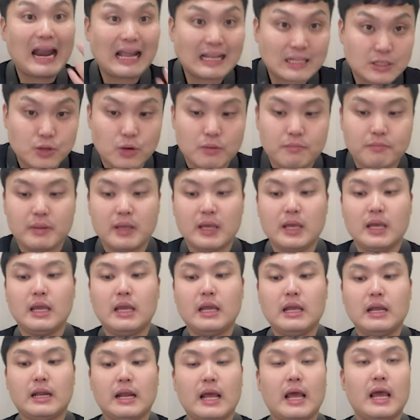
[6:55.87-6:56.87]
라솔
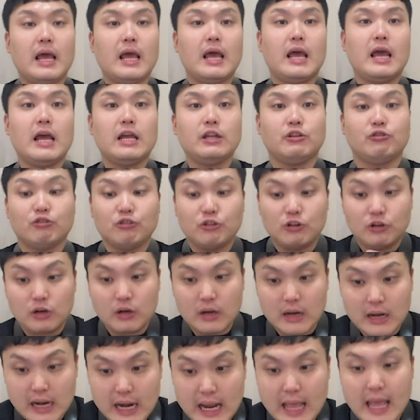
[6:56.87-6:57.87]
미래
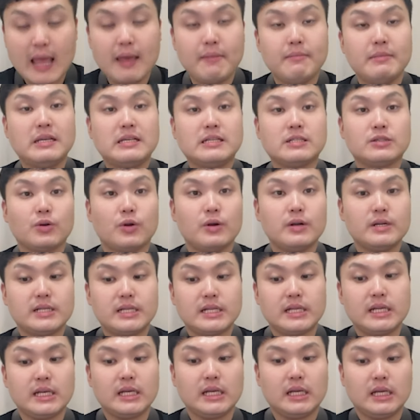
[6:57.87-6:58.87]
둘레미
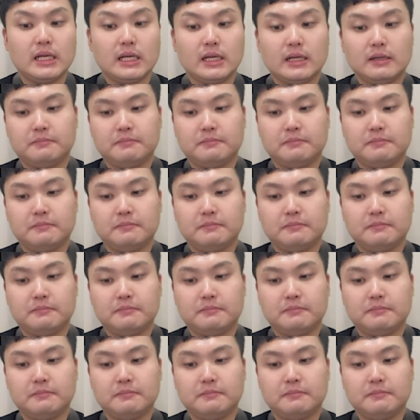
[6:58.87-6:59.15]
솔시